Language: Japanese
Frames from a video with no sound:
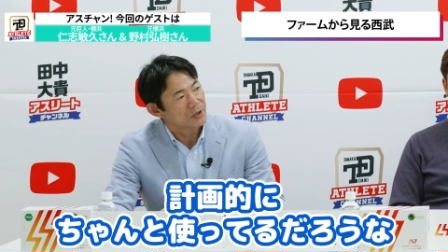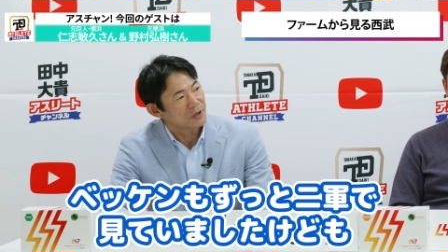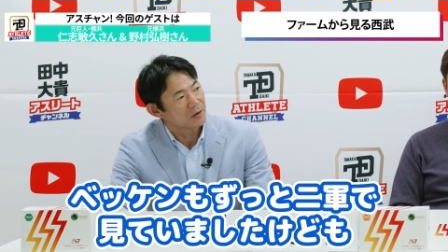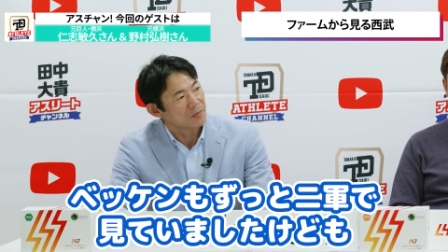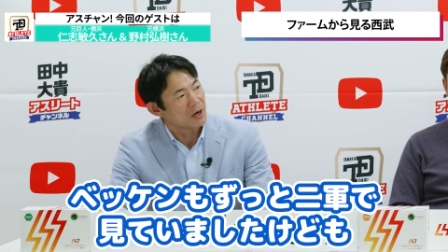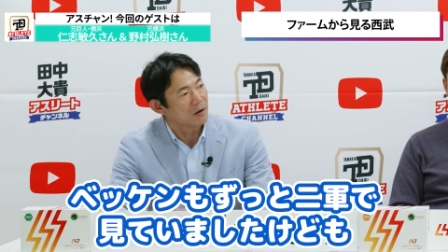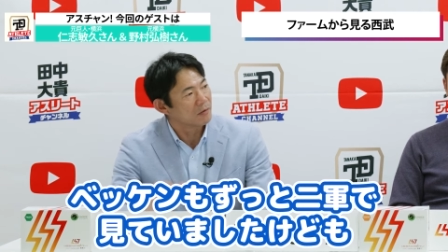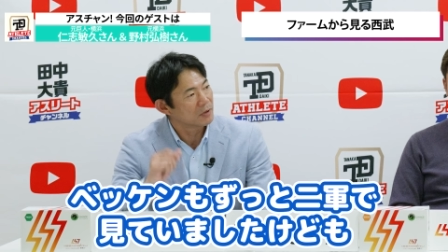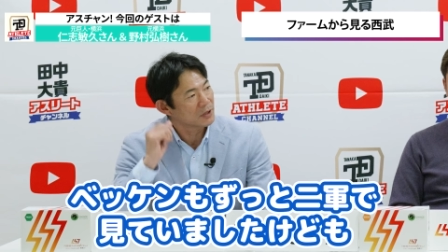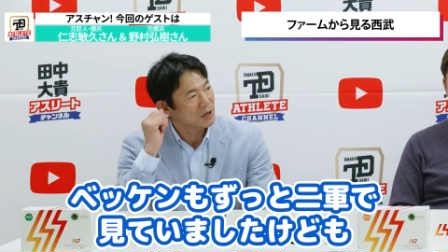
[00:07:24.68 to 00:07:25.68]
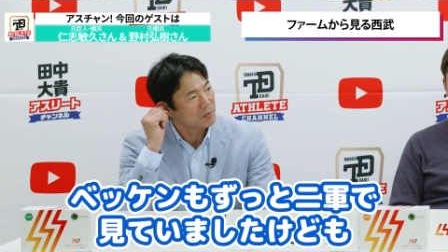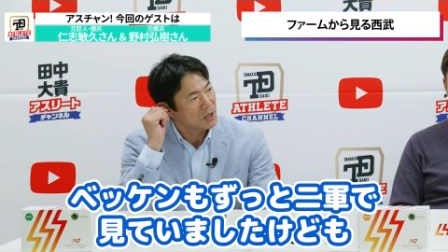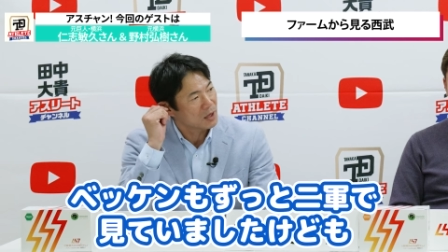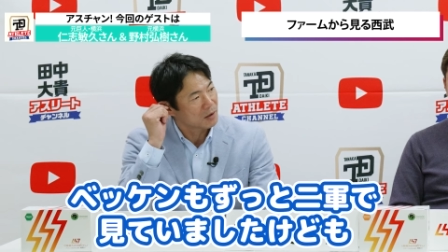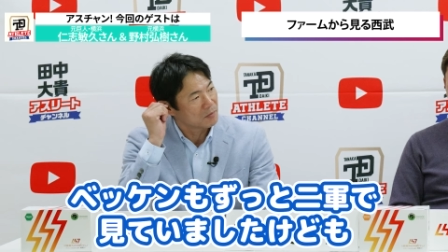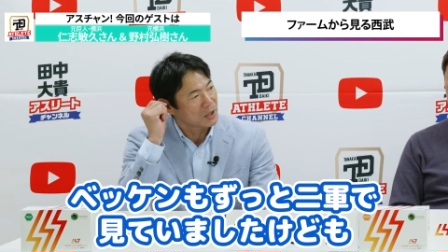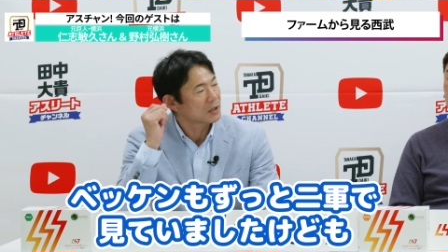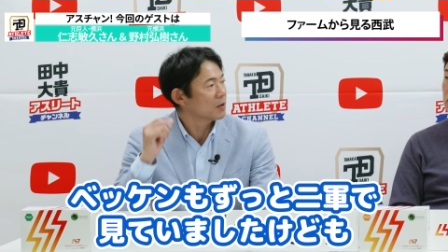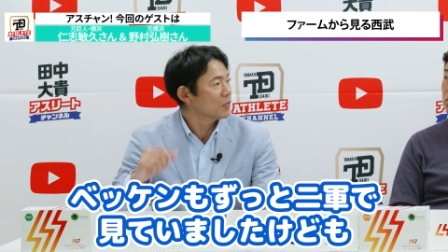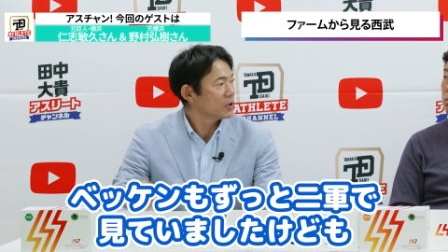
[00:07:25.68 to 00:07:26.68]
でまあ、渡辺別
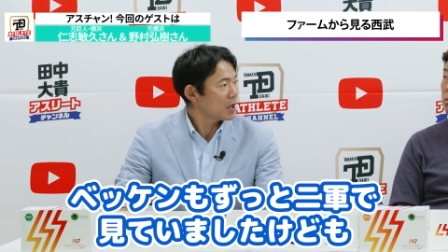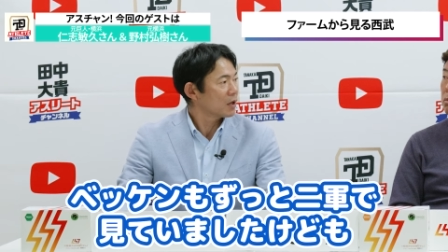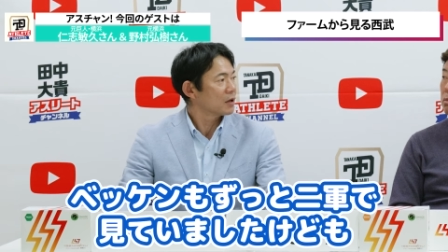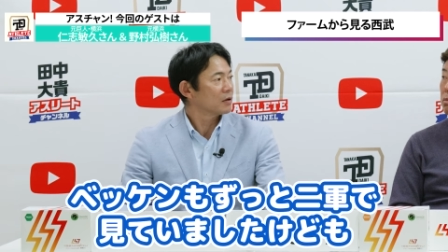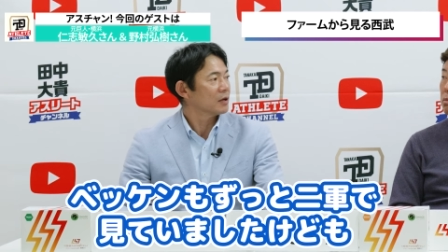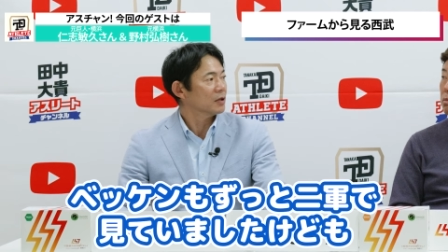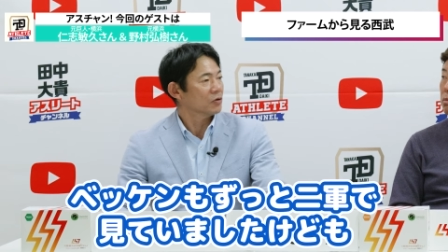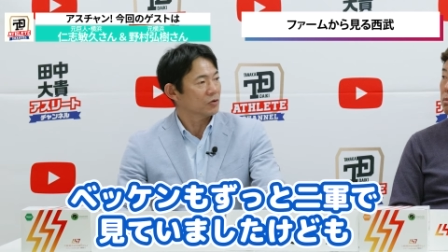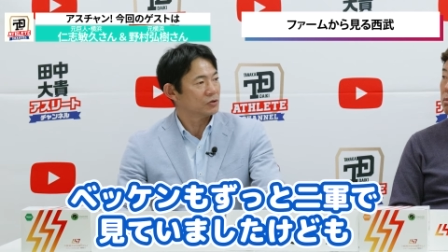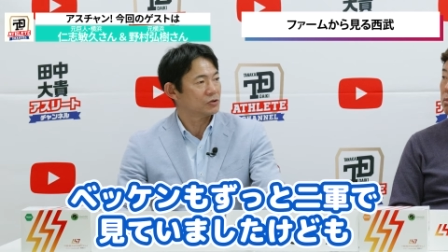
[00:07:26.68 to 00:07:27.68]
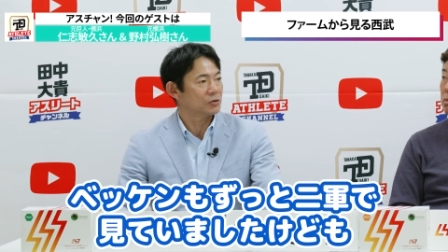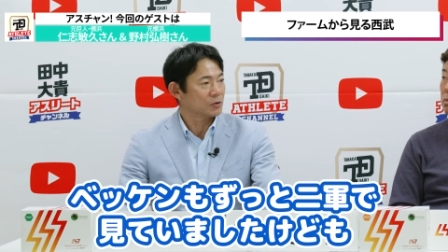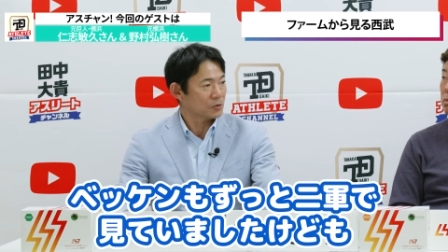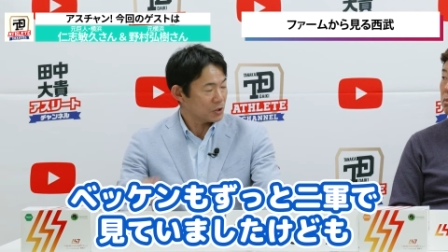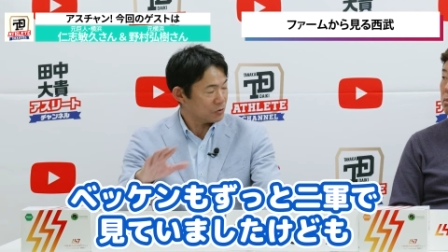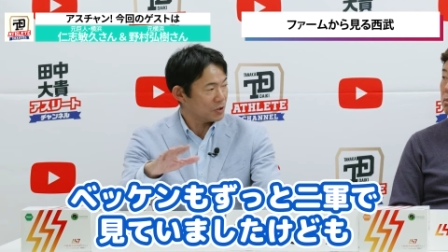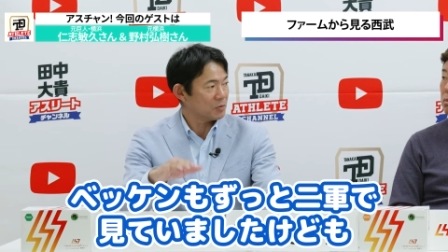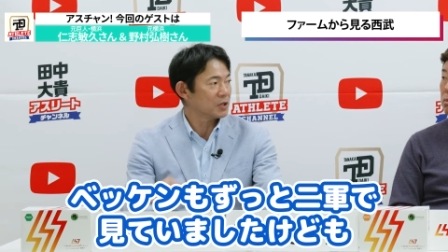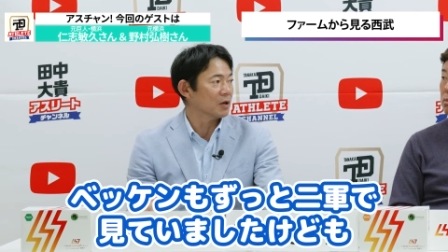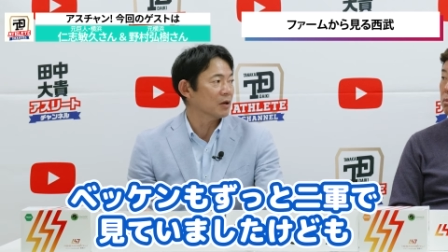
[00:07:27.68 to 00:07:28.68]
件もね、はい、あのずっと2軍で
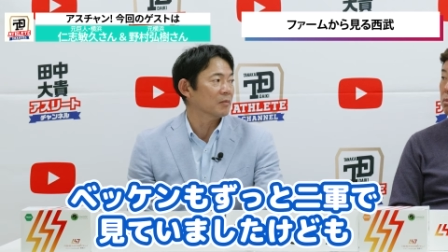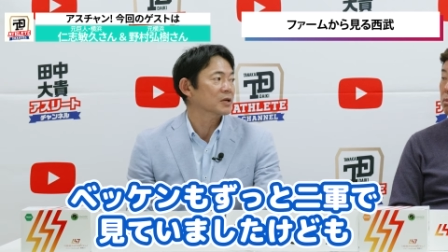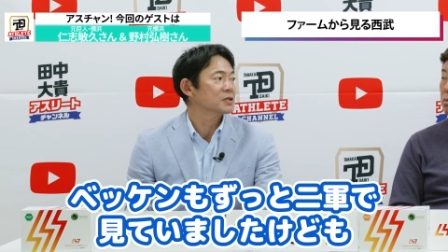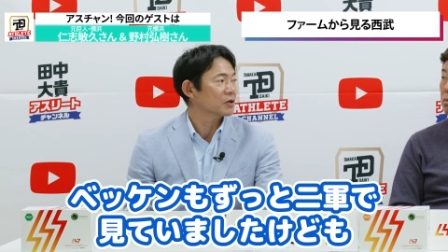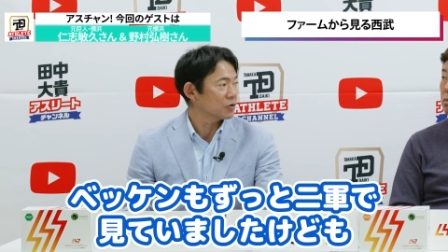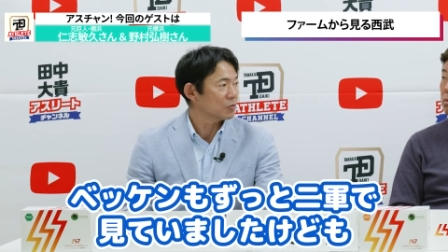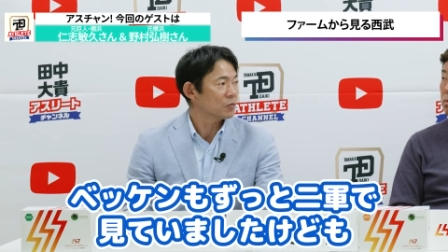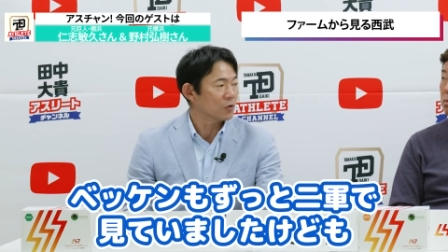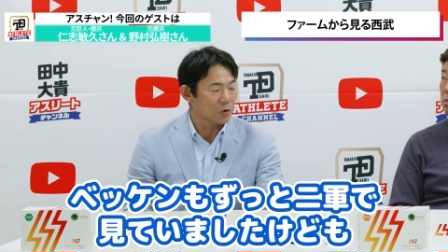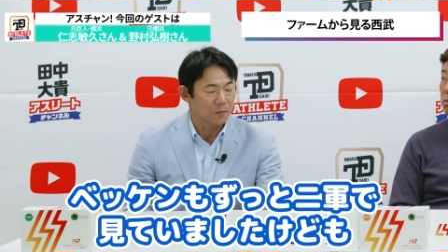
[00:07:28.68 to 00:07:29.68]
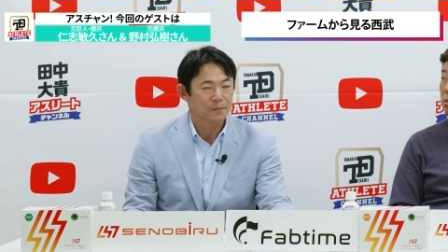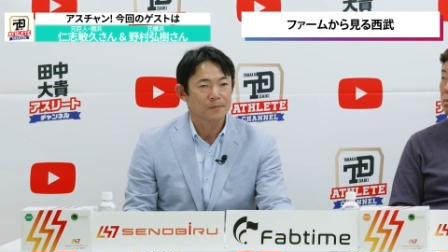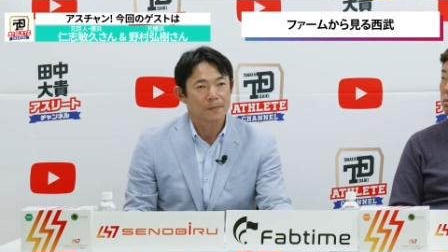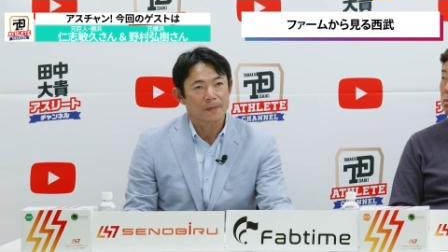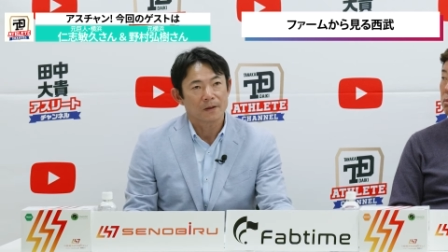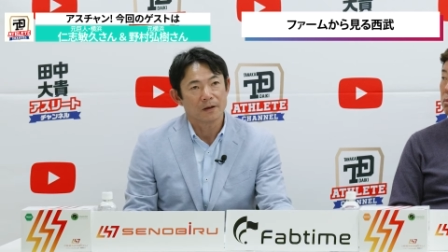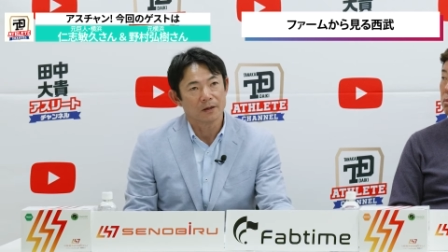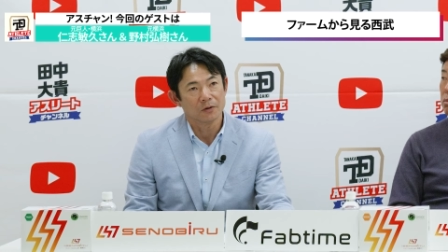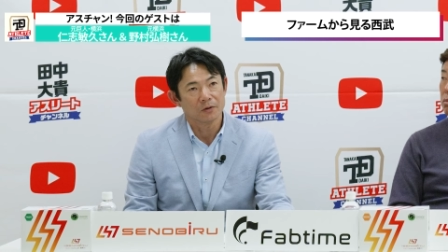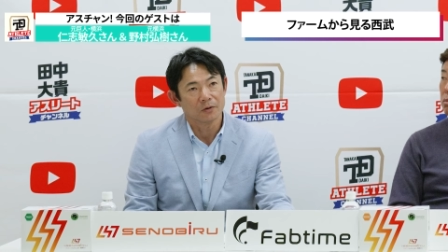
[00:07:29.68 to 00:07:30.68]
見てましたけどもま、う